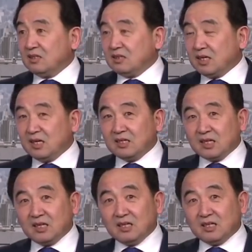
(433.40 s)
这个
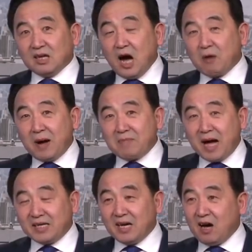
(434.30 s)
这个这个奥巴
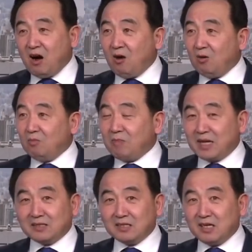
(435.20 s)
马也好，
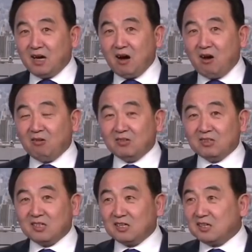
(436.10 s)
拜登也好，
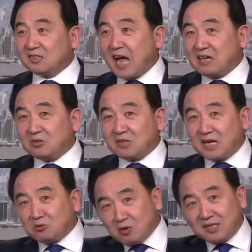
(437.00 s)
整个大肉
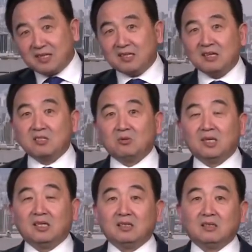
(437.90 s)
蛋攥在他手
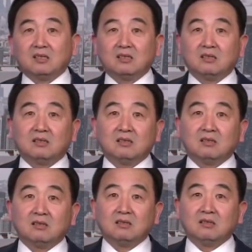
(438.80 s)
里了，
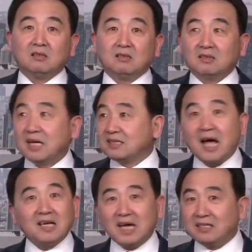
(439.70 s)
在
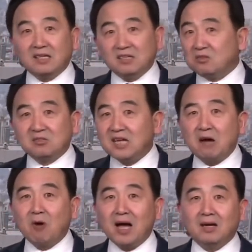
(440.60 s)
他眼睛里就是傻
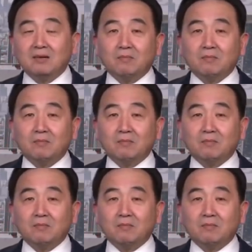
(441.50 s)
瓜呀。